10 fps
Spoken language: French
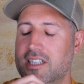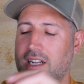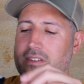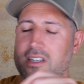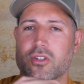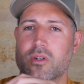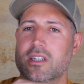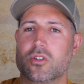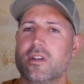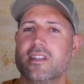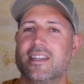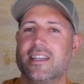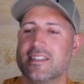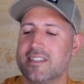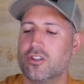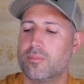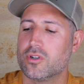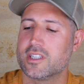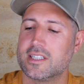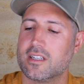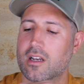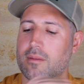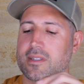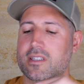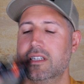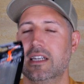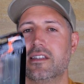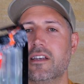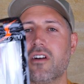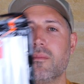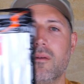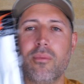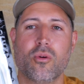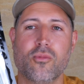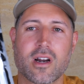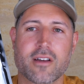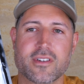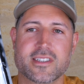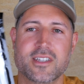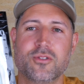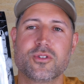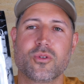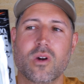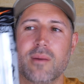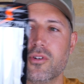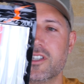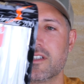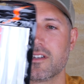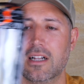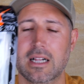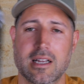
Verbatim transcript: J'en avais acheté, je crois, une quinzaine de pochettes parce qu'il était vraiment en promo à la fin, c'était 2 euros la pochette.